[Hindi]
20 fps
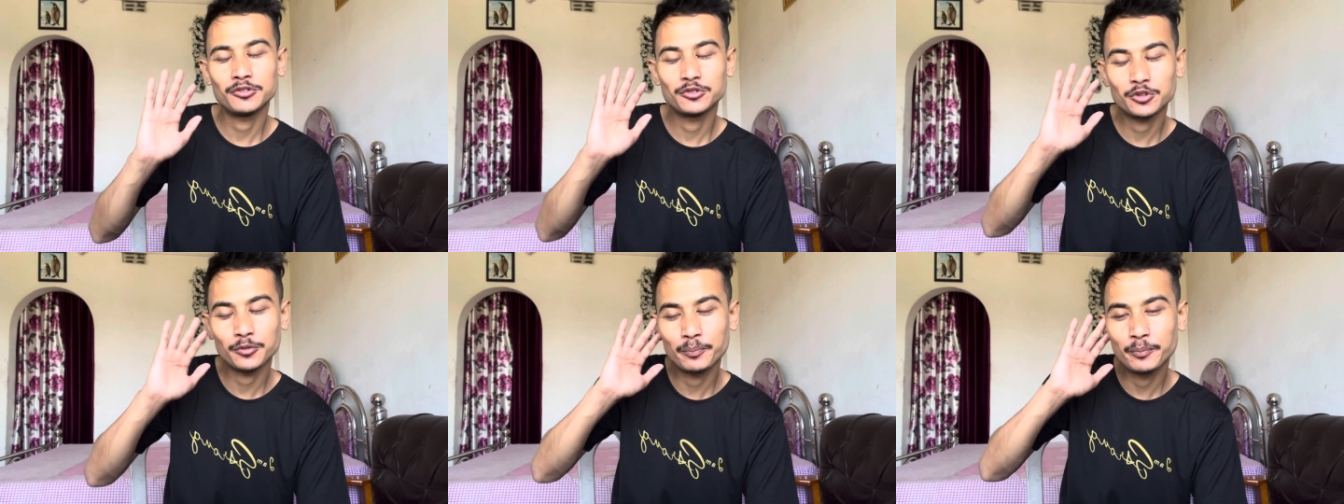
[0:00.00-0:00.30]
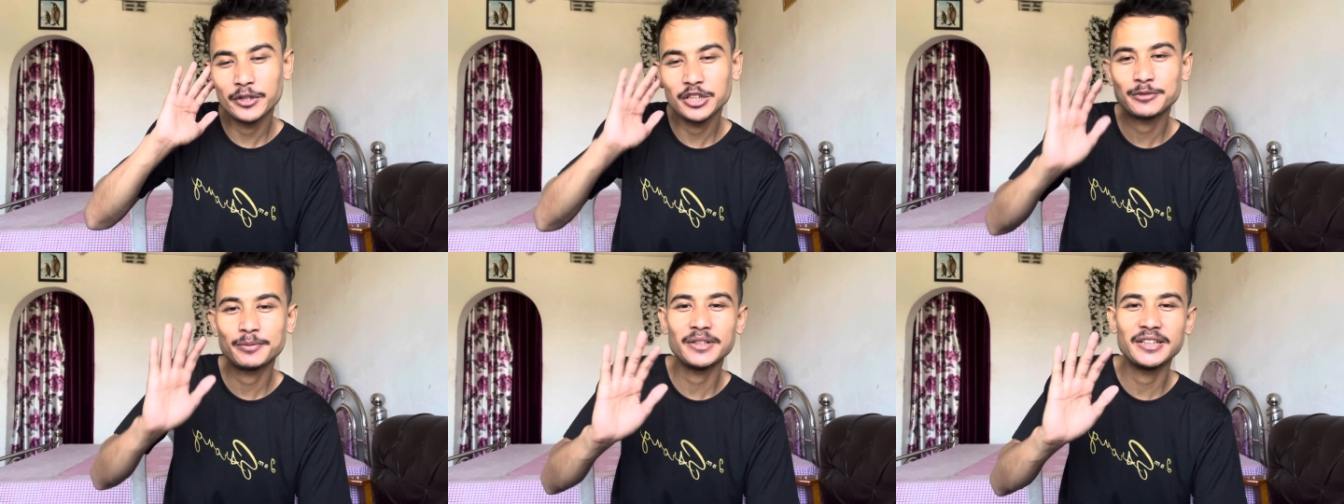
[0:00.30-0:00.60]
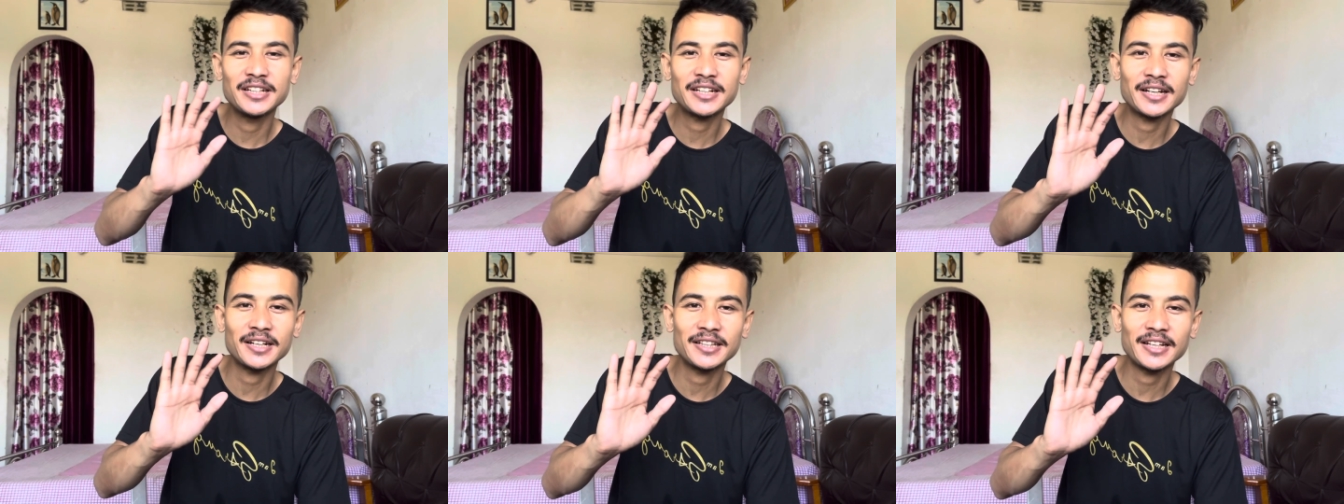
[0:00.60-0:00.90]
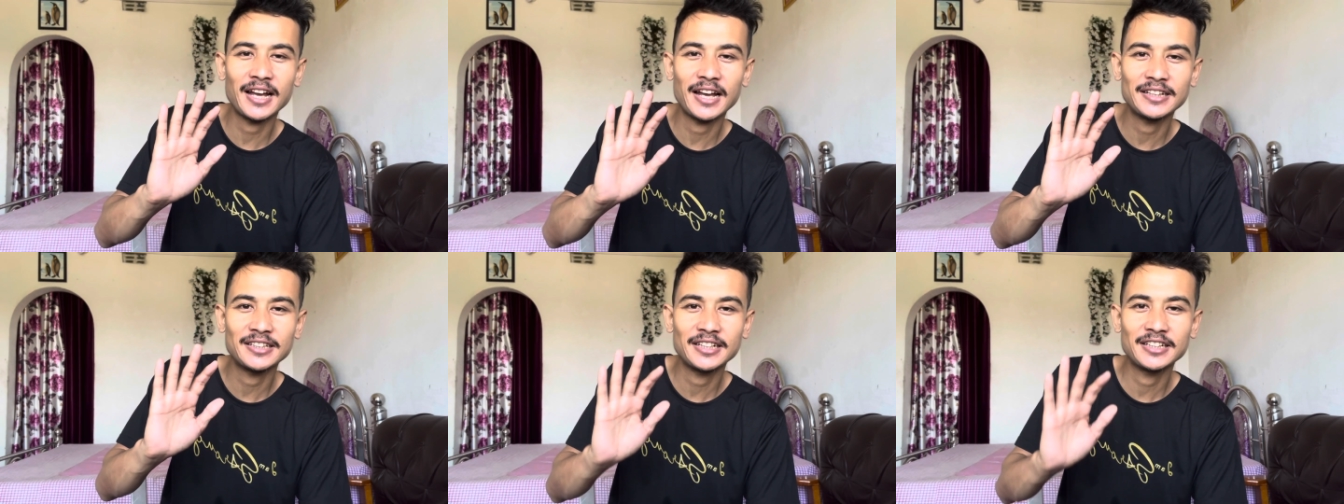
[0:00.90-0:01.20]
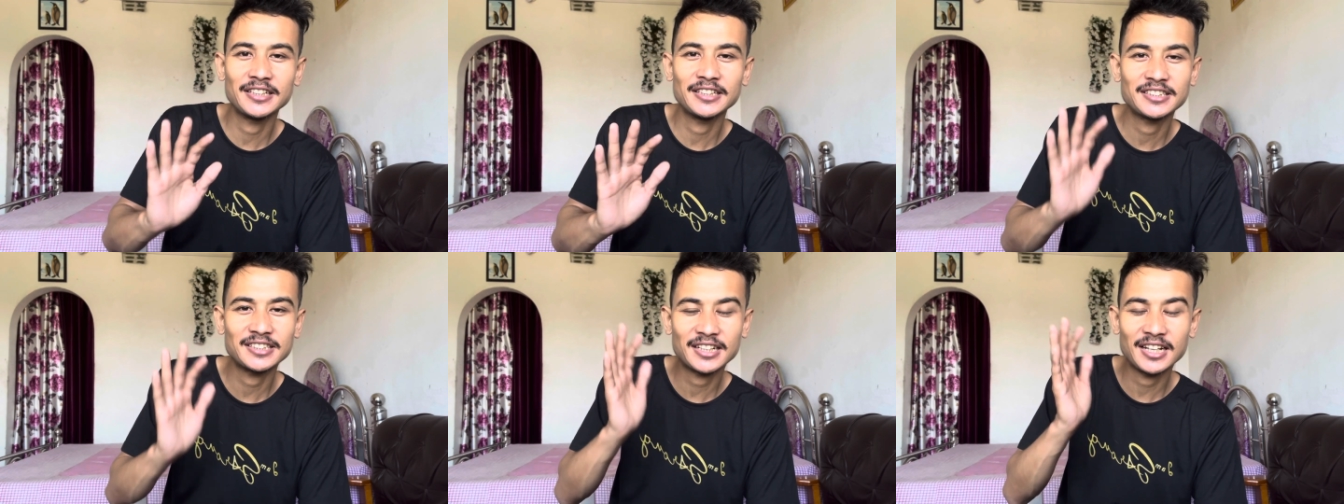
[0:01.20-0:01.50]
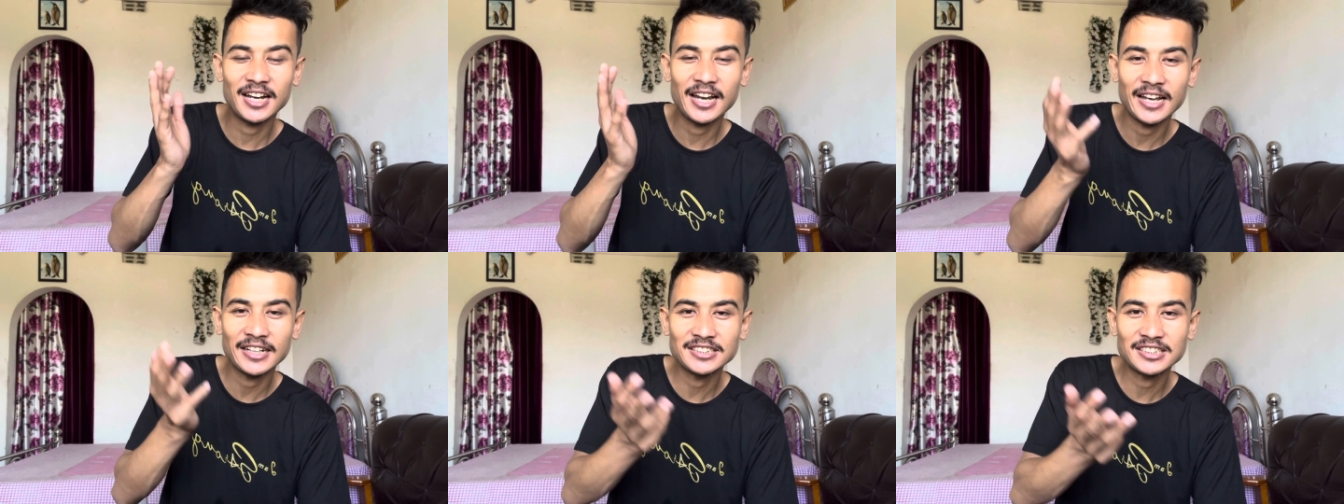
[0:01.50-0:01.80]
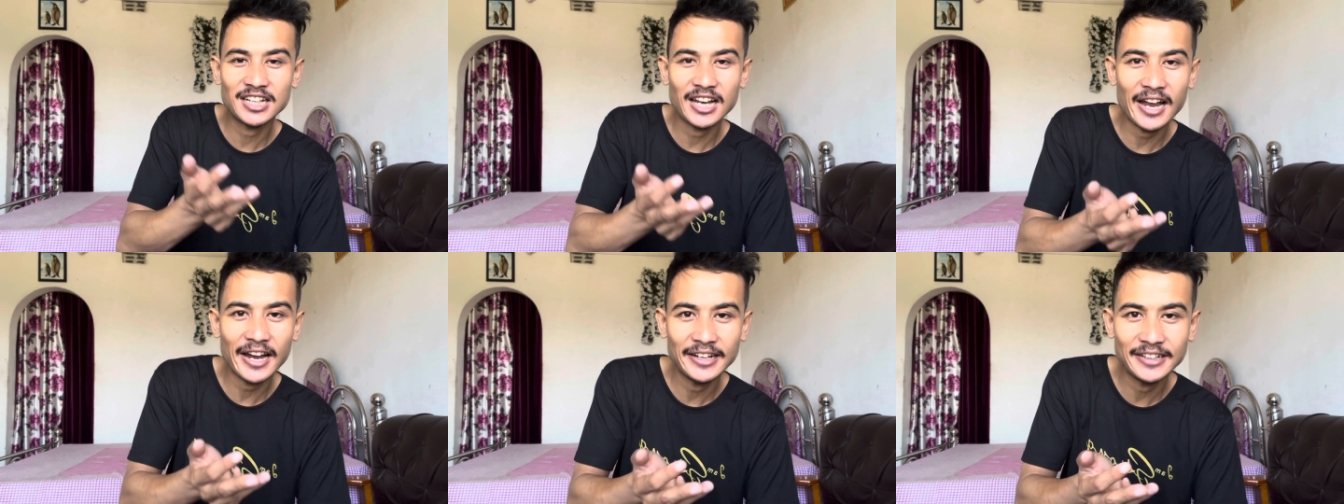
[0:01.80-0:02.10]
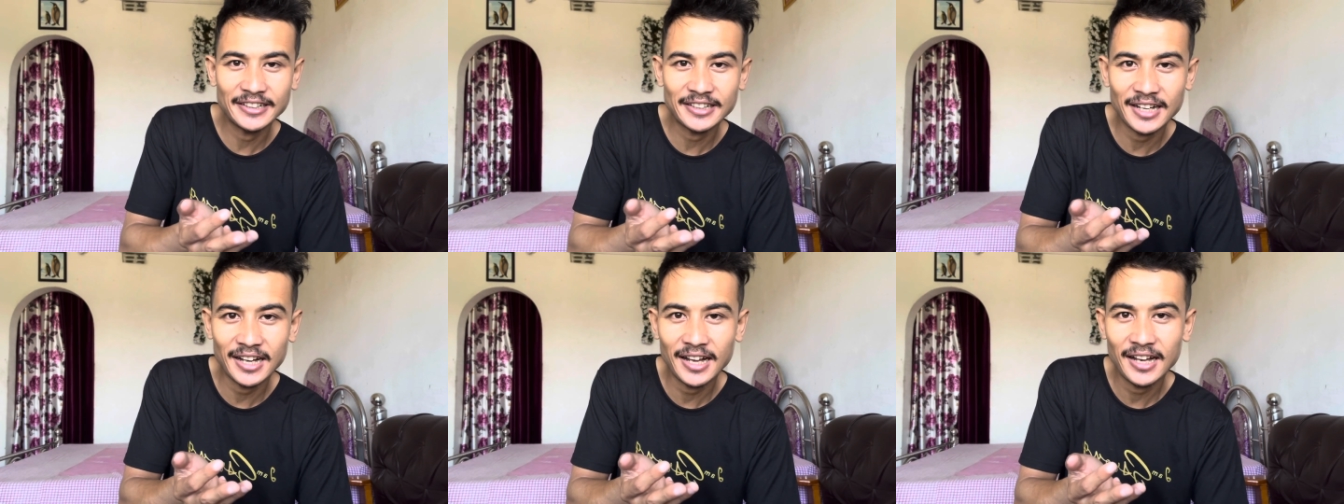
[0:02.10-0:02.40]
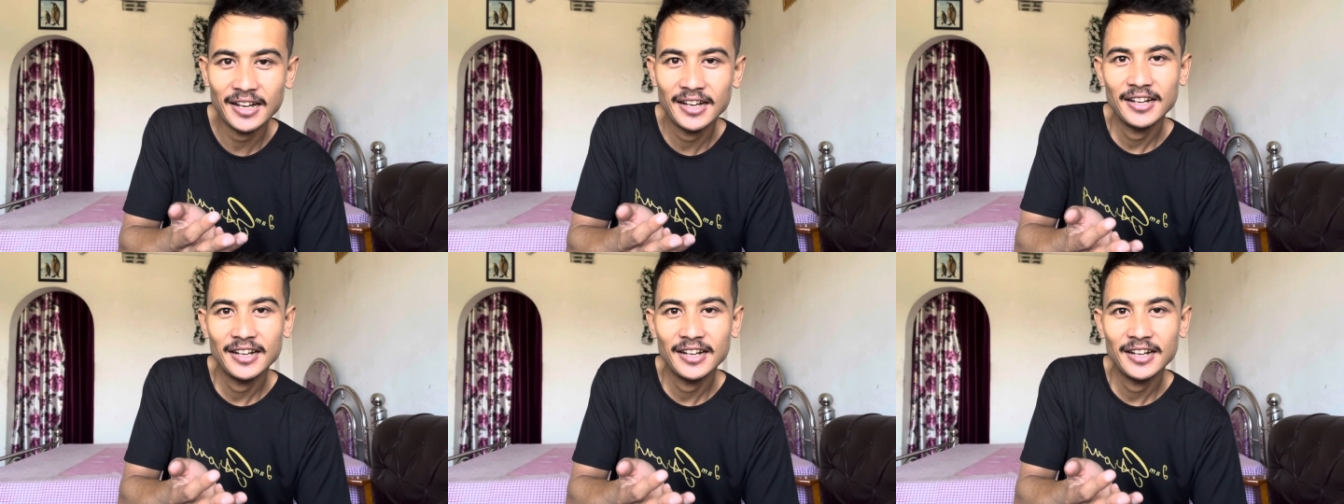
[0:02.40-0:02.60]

जो बीच में दिक्कतें आती है जैसे कि लैंडस्लाइड का